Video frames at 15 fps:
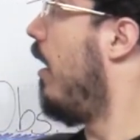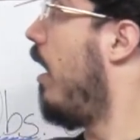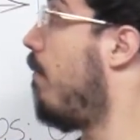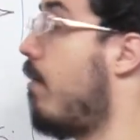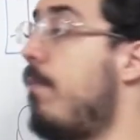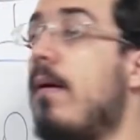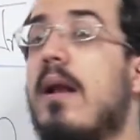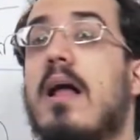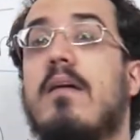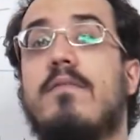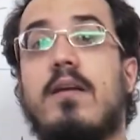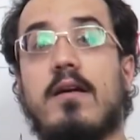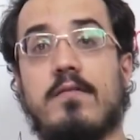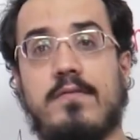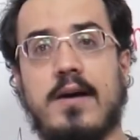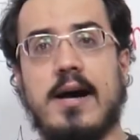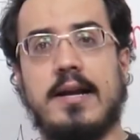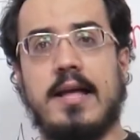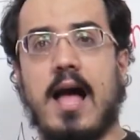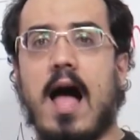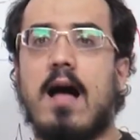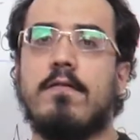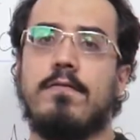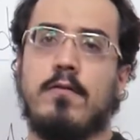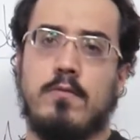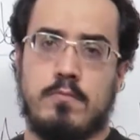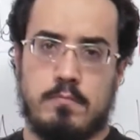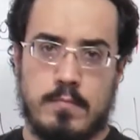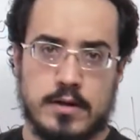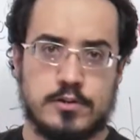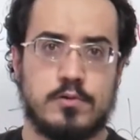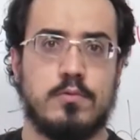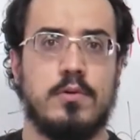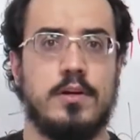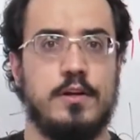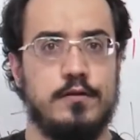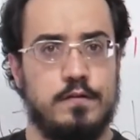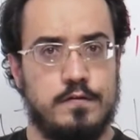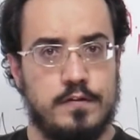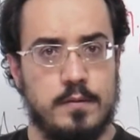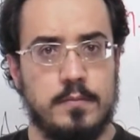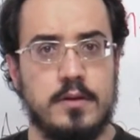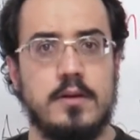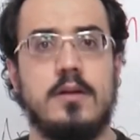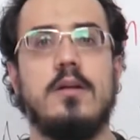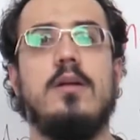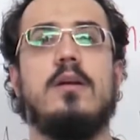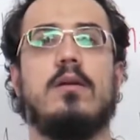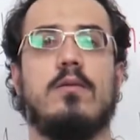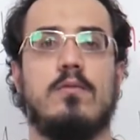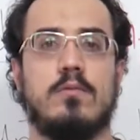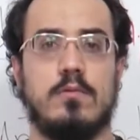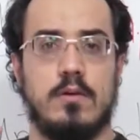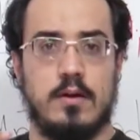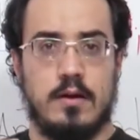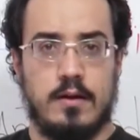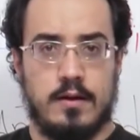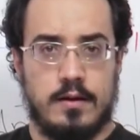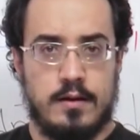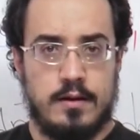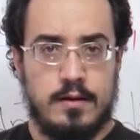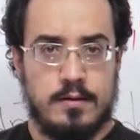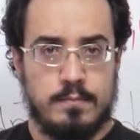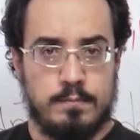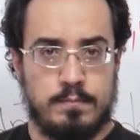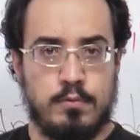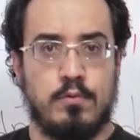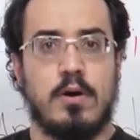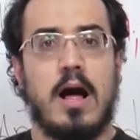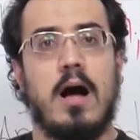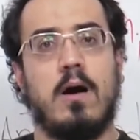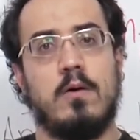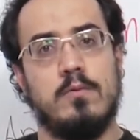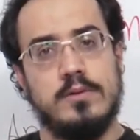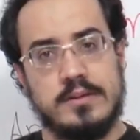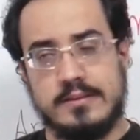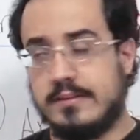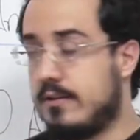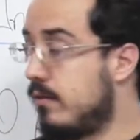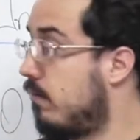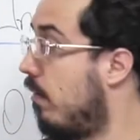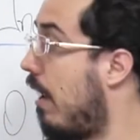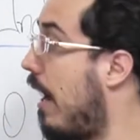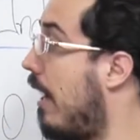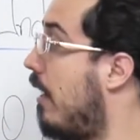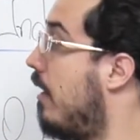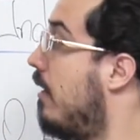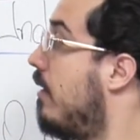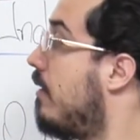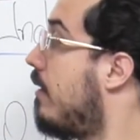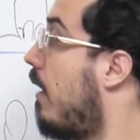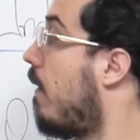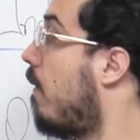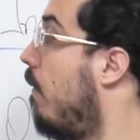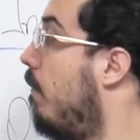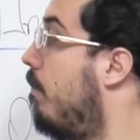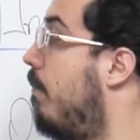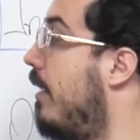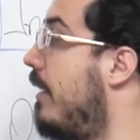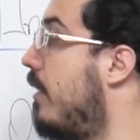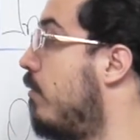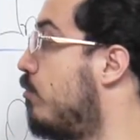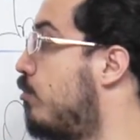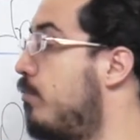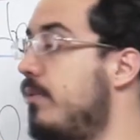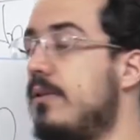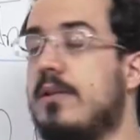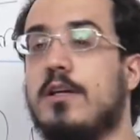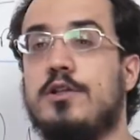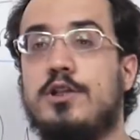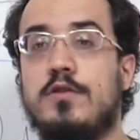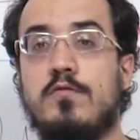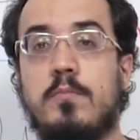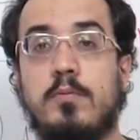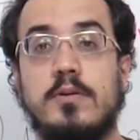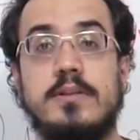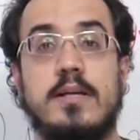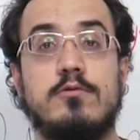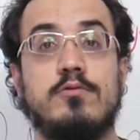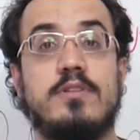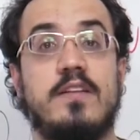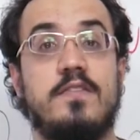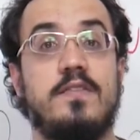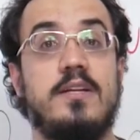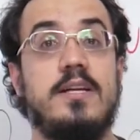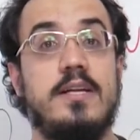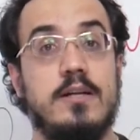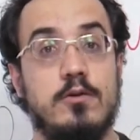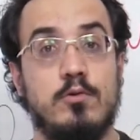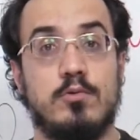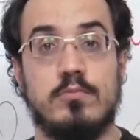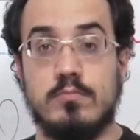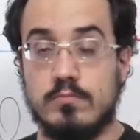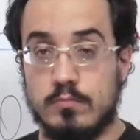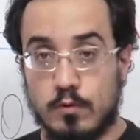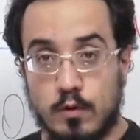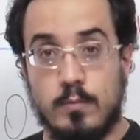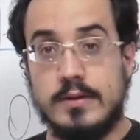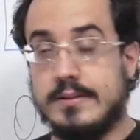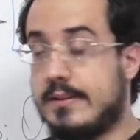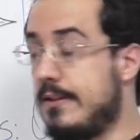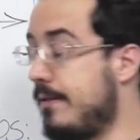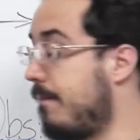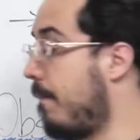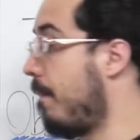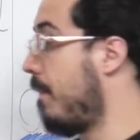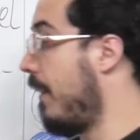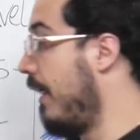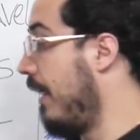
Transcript: É uma palavra variável, masculino e feminino, plural e singular, que acompanha o substantivo podendo defini-lo. Como assim?